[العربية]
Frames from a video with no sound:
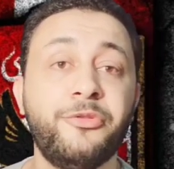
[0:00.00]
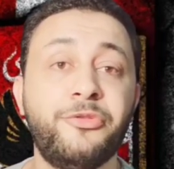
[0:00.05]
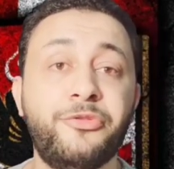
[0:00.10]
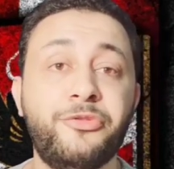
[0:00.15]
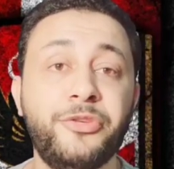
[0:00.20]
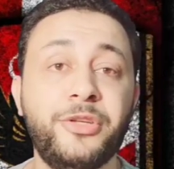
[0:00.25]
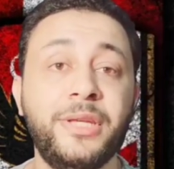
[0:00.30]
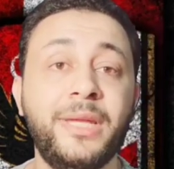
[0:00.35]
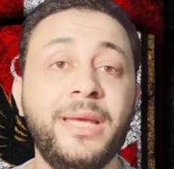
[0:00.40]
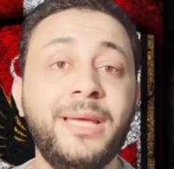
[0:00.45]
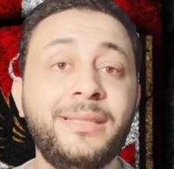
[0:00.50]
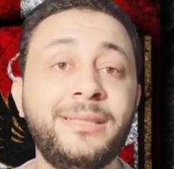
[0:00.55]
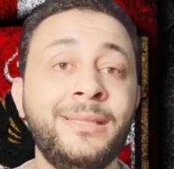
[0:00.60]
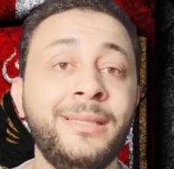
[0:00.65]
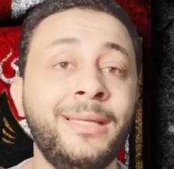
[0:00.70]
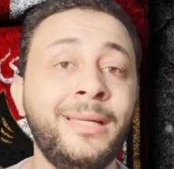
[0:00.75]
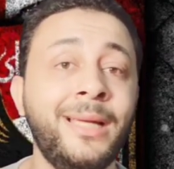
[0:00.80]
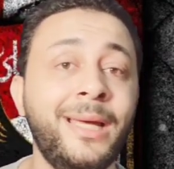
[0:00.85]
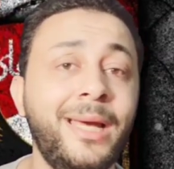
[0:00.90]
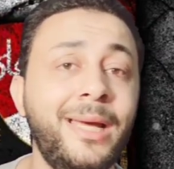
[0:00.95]
في
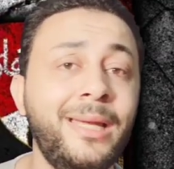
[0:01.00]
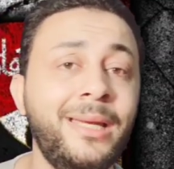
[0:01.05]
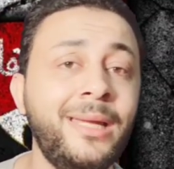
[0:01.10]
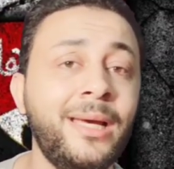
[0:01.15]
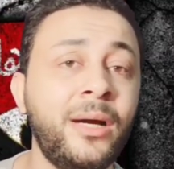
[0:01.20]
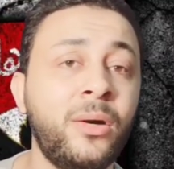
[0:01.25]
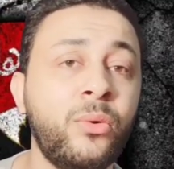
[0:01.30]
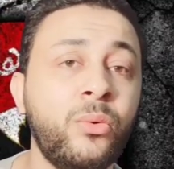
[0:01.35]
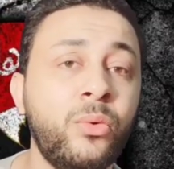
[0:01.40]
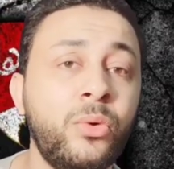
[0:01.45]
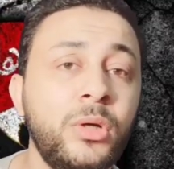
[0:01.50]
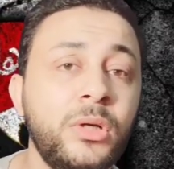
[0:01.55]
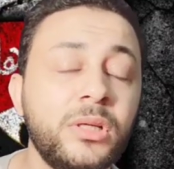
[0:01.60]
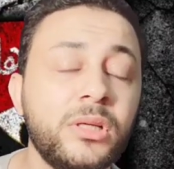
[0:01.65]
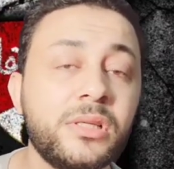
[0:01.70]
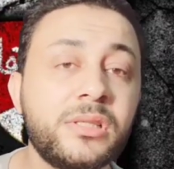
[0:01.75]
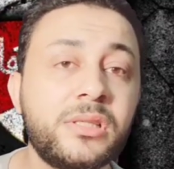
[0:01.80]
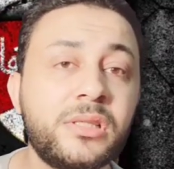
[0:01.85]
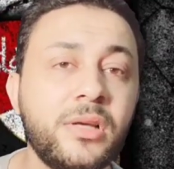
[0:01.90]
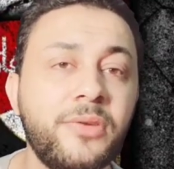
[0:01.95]
النادي الاهلي او
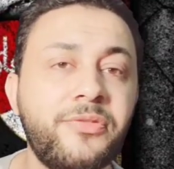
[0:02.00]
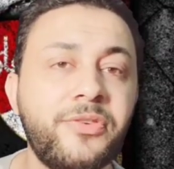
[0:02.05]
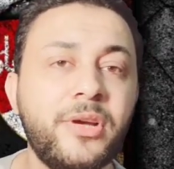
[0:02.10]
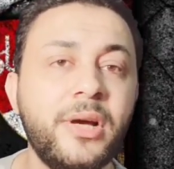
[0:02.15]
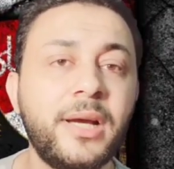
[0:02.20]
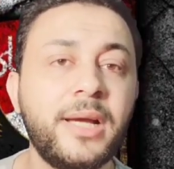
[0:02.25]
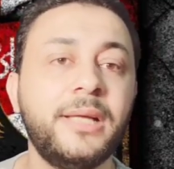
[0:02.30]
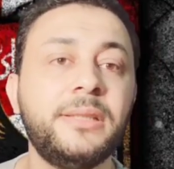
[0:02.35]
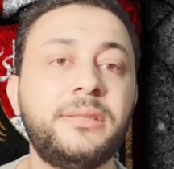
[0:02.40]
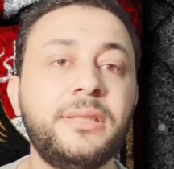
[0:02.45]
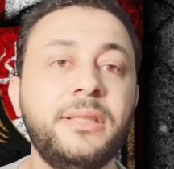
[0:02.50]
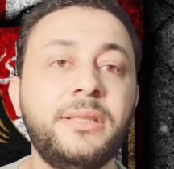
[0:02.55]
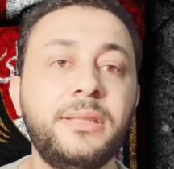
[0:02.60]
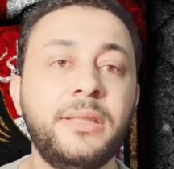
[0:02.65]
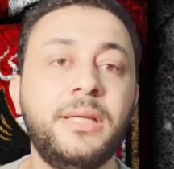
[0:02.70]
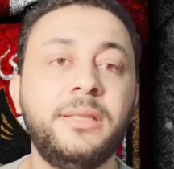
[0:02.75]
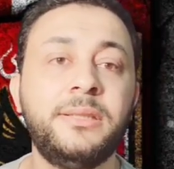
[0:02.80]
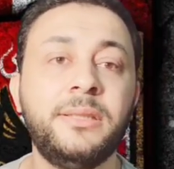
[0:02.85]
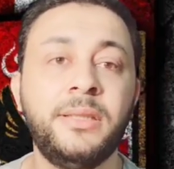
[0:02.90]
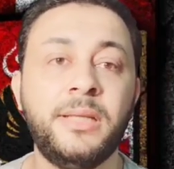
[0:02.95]
الصفقه جت
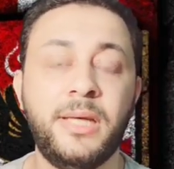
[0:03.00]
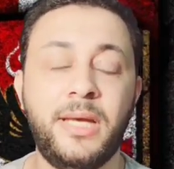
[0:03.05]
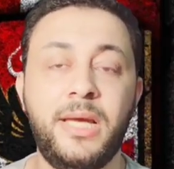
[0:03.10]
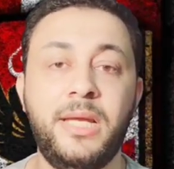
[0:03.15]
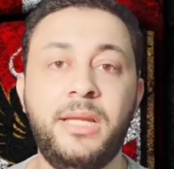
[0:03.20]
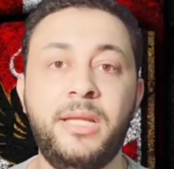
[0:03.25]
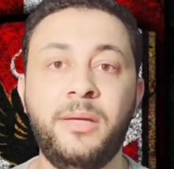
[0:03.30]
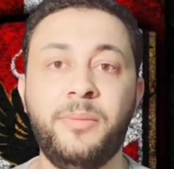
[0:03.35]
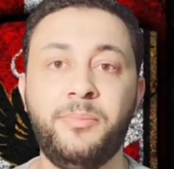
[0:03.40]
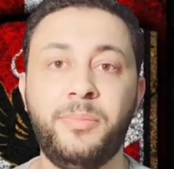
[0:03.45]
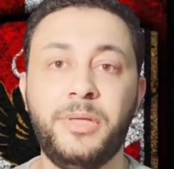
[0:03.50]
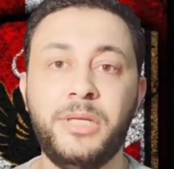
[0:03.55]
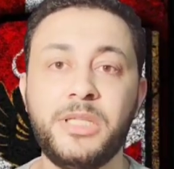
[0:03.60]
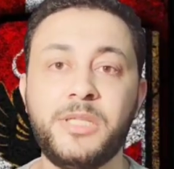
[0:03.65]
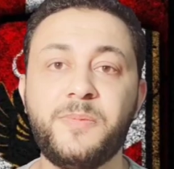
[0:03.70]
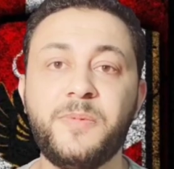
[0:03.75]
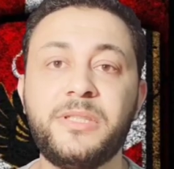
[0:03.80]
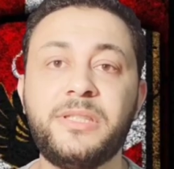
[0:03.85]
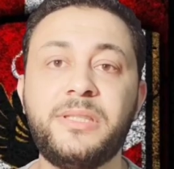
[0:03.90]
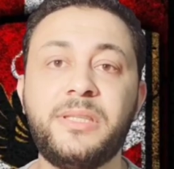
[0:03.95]
النادي الاهلي
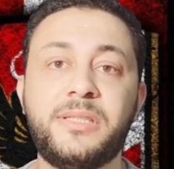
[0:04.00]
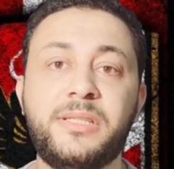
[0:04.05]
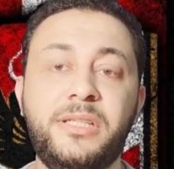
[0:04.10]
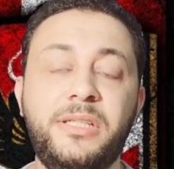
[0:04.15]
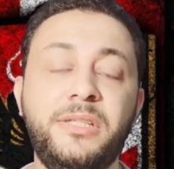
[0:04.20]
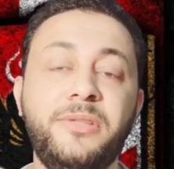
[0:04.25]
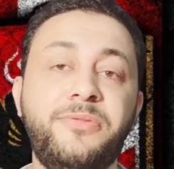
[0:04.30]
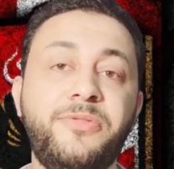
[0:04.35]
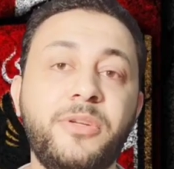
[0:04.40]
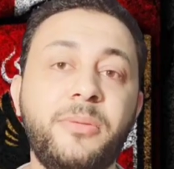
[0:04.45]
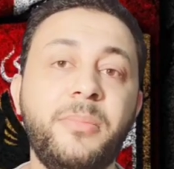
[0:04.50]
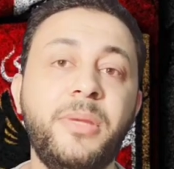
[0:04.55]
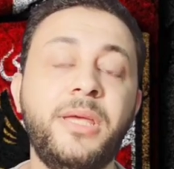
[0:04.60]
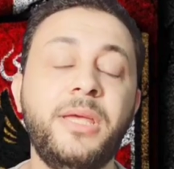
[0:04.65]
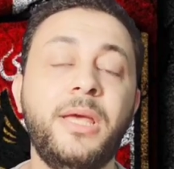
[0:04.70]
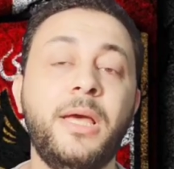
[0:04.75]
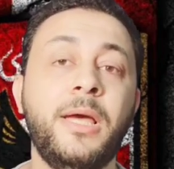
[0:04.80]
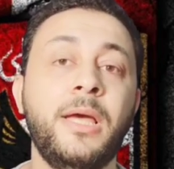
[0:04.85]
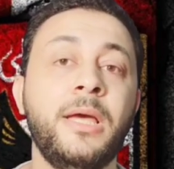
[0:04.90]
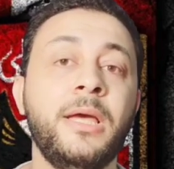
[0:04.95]
بنسبه
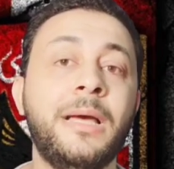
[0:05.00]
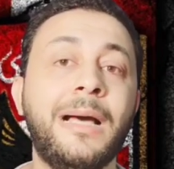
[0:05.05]
90%